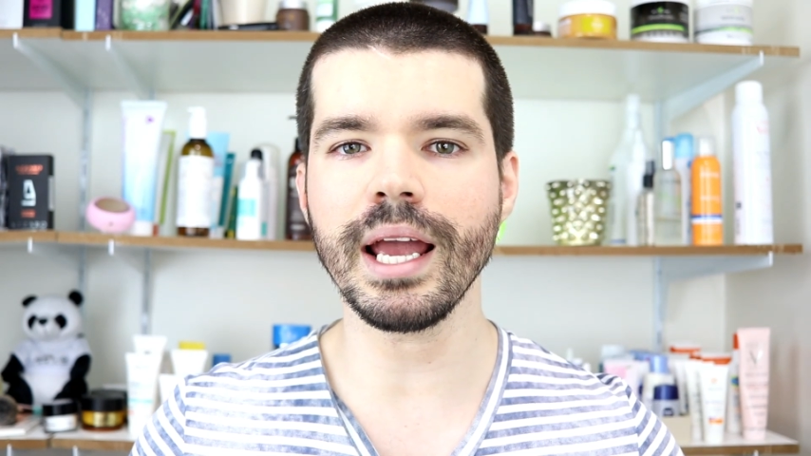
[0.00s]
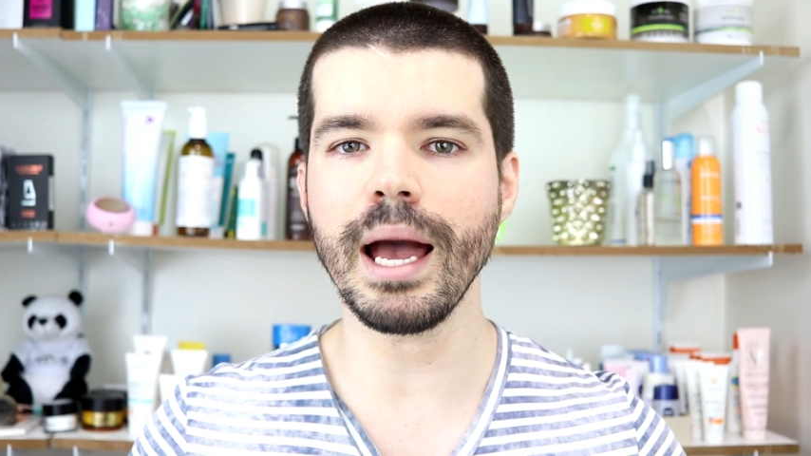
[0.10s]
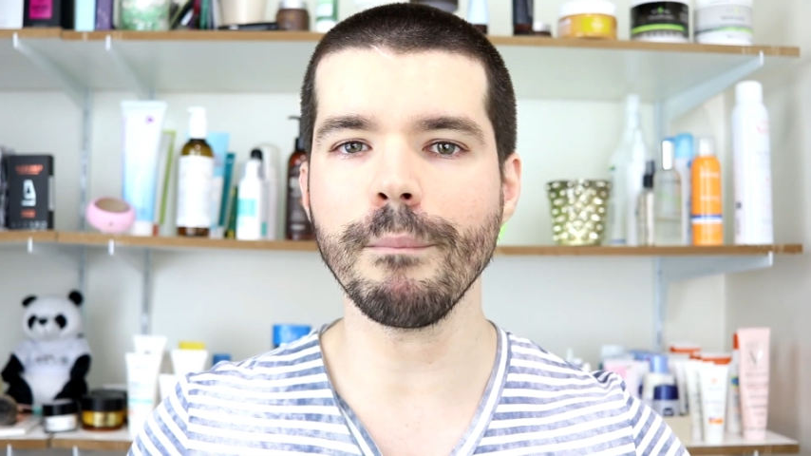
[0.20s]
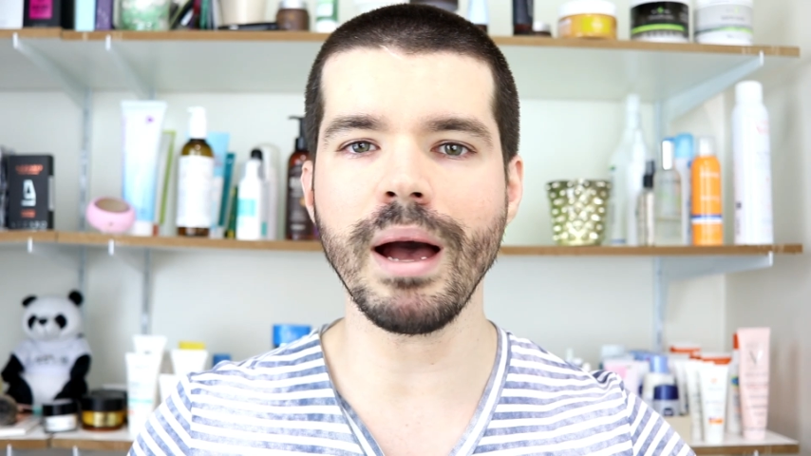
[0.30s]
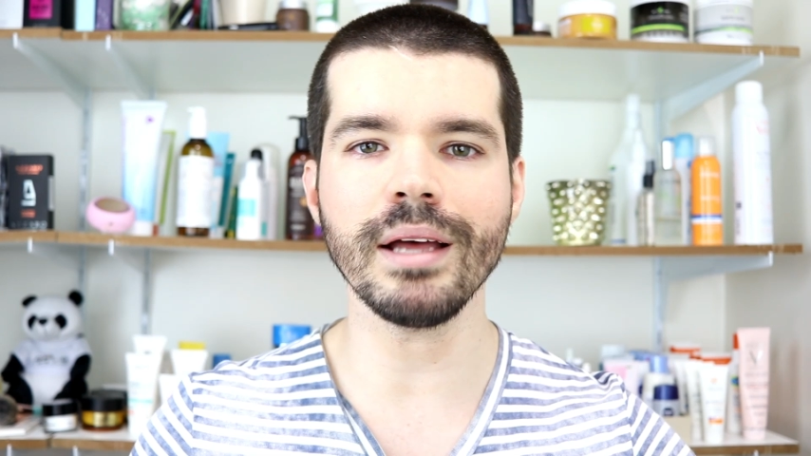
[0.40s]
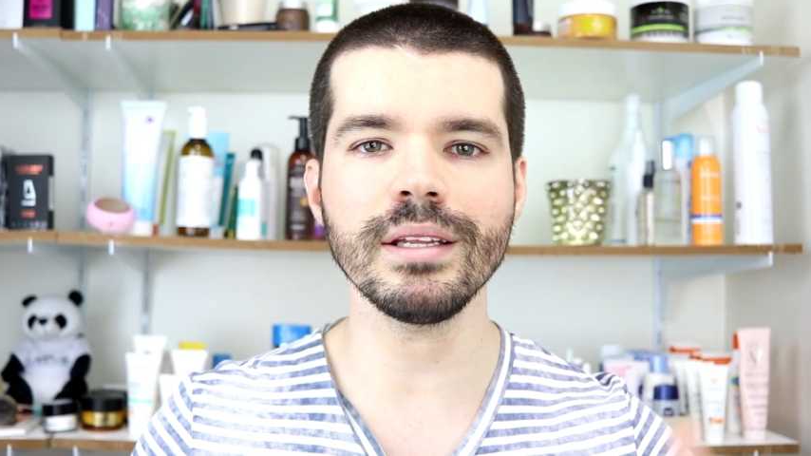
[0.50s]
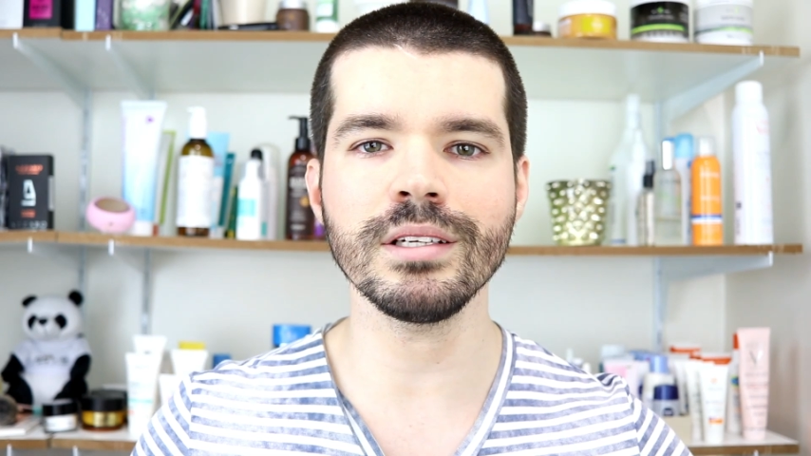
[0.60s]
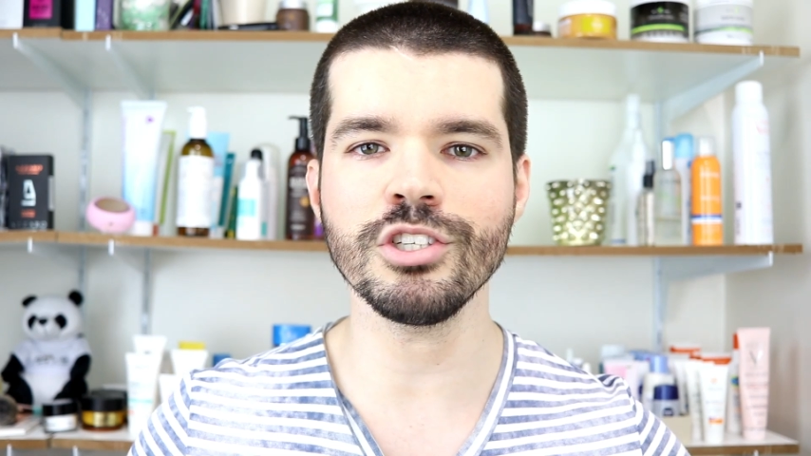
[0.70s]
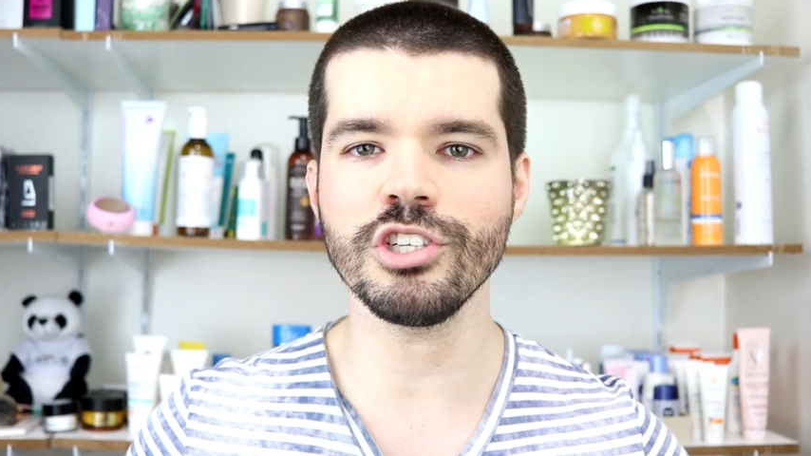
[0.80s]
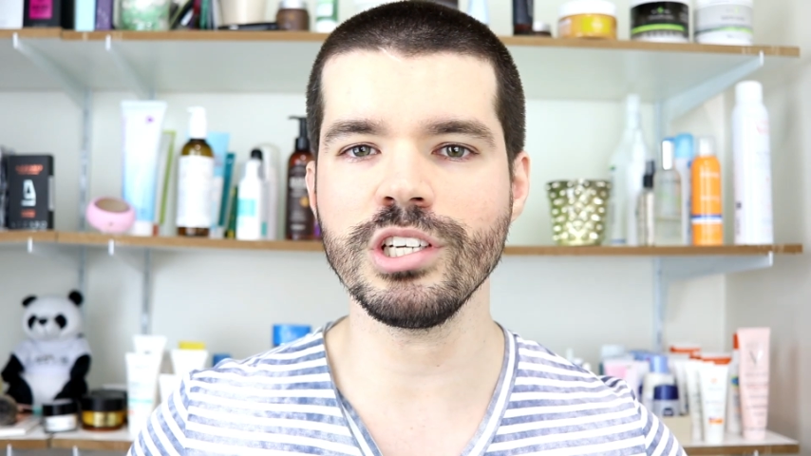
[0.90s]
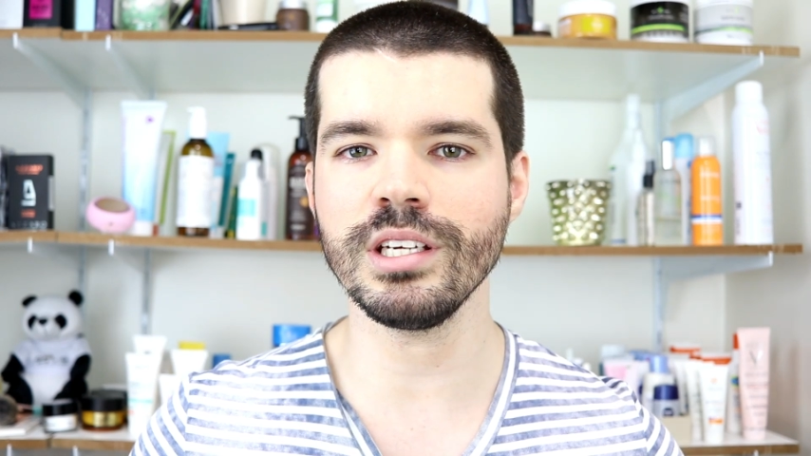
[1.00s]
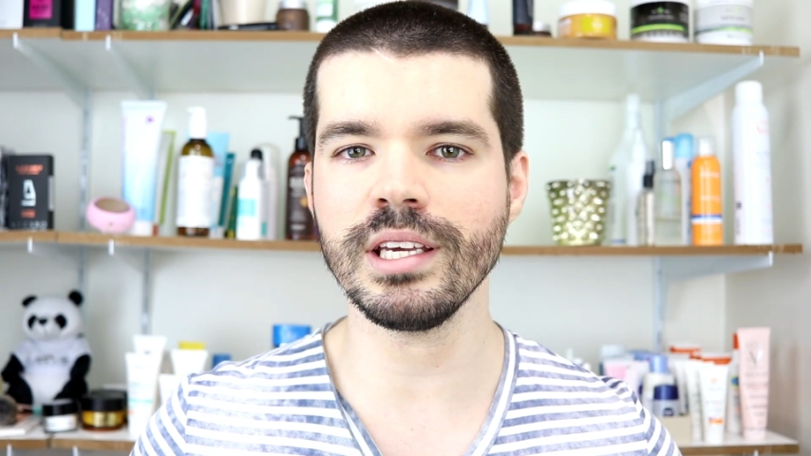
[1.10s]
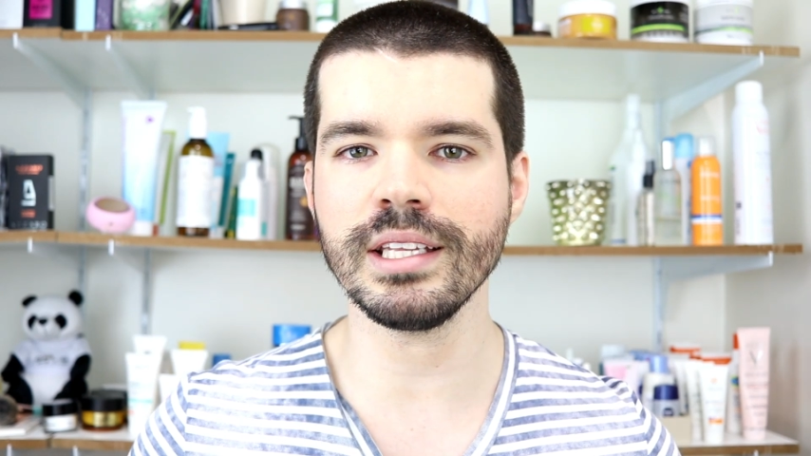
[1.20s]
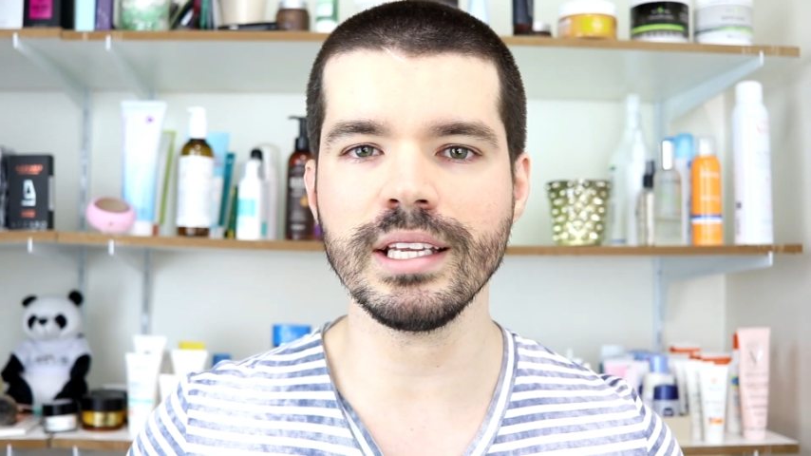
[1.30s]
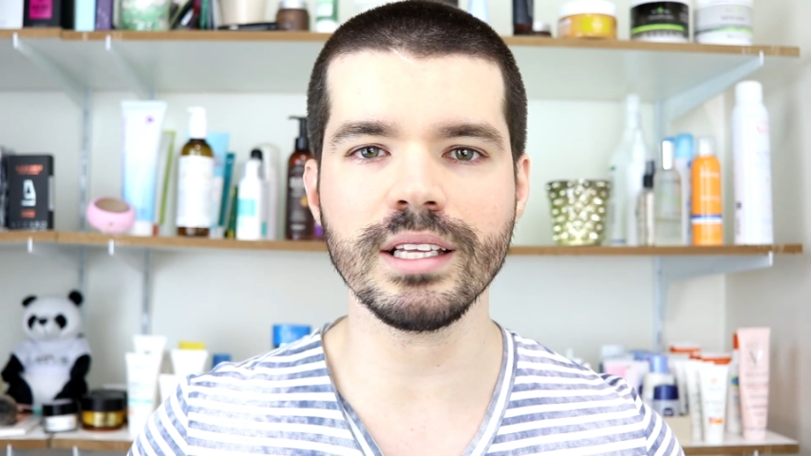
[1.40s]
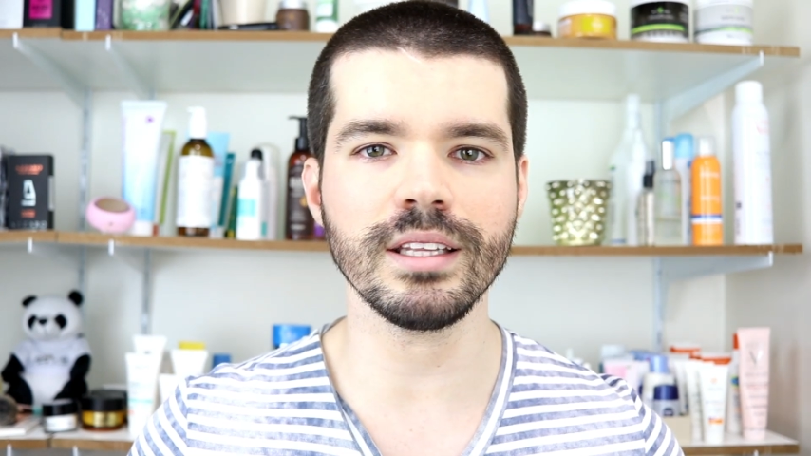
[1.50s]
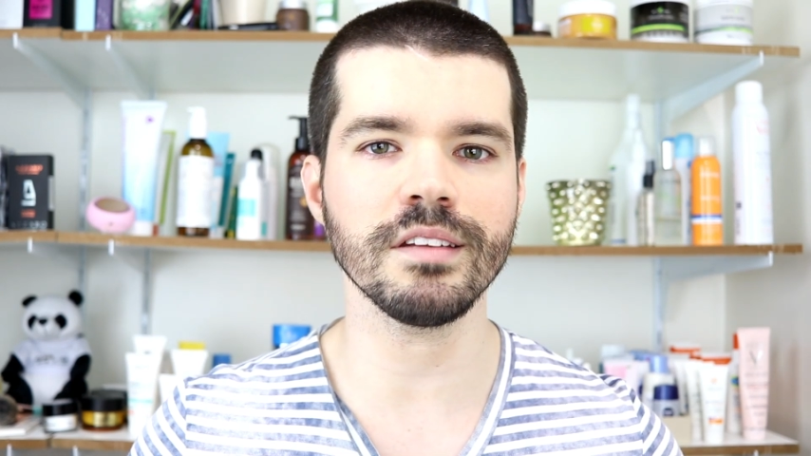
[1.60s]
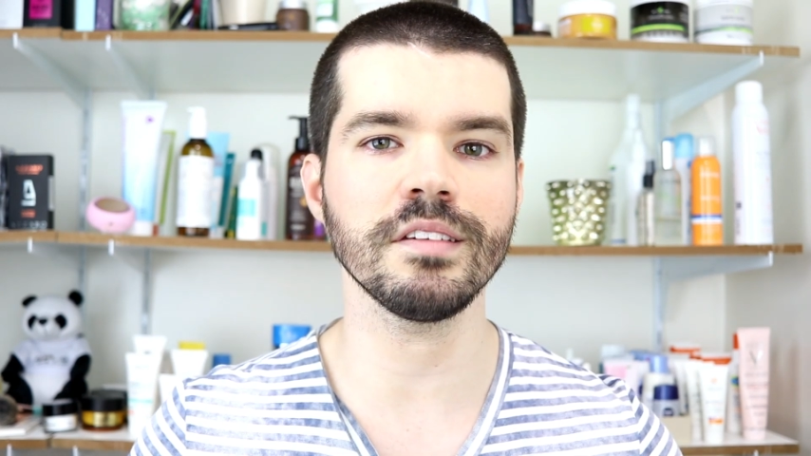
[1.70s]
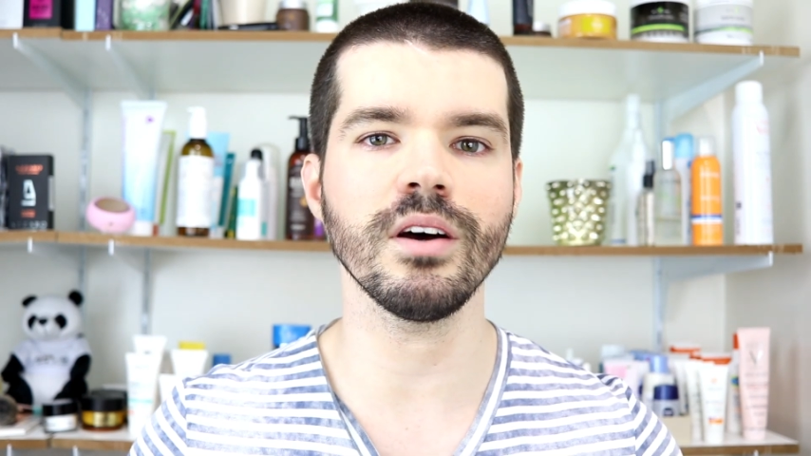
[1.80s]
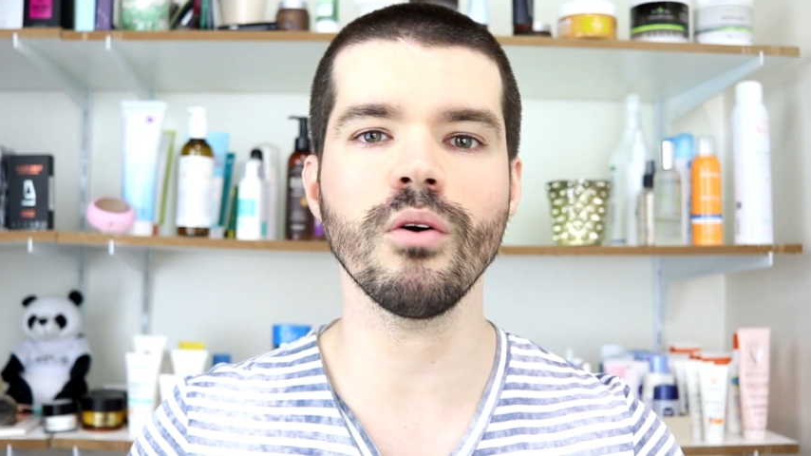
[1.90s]
camada de
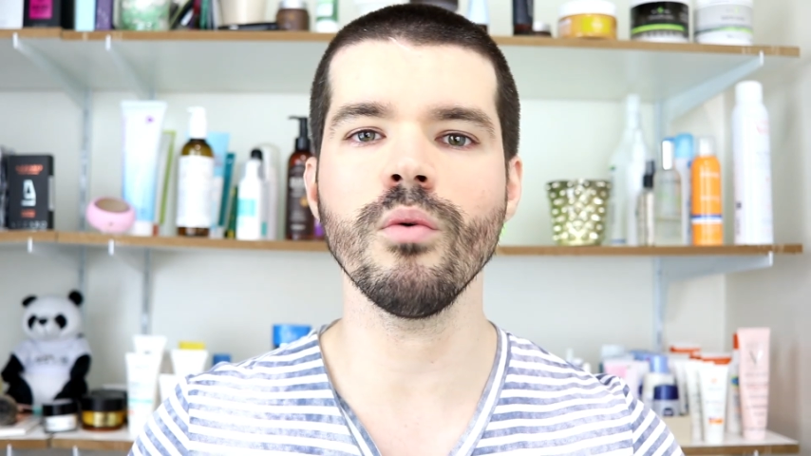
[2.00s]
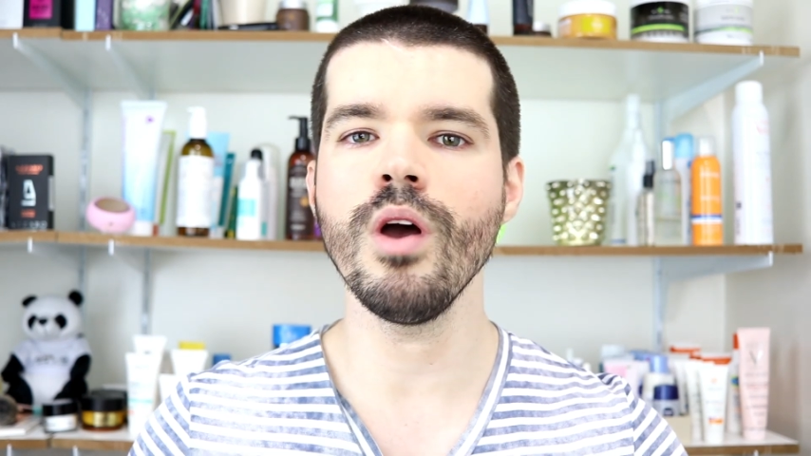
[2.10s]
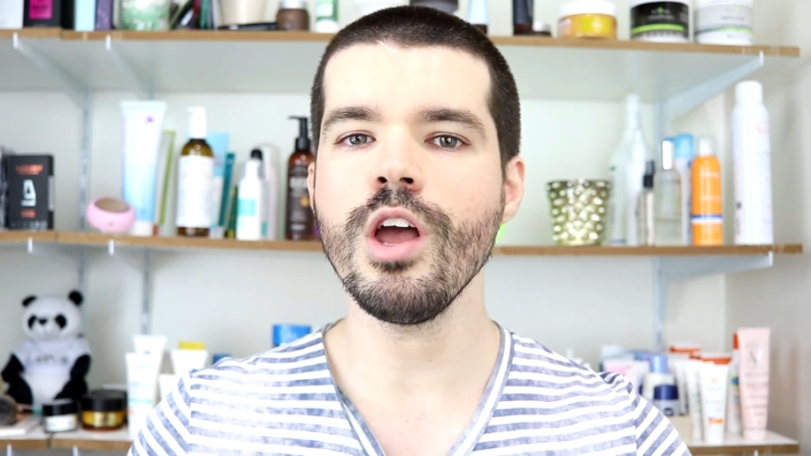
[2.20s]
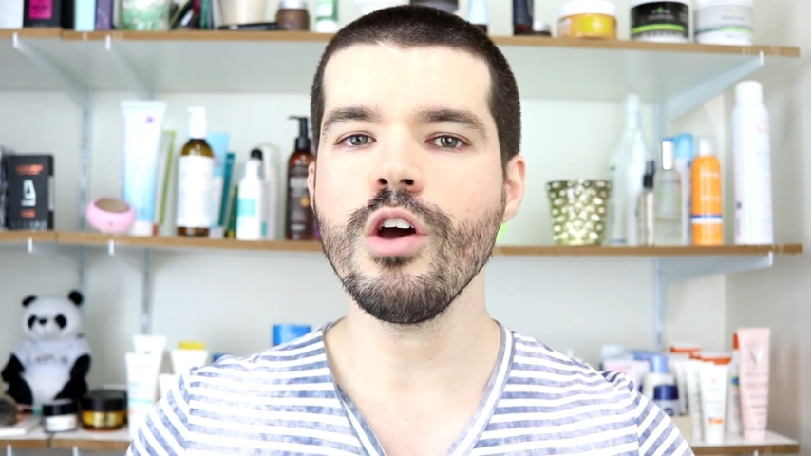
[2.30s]
hidratação,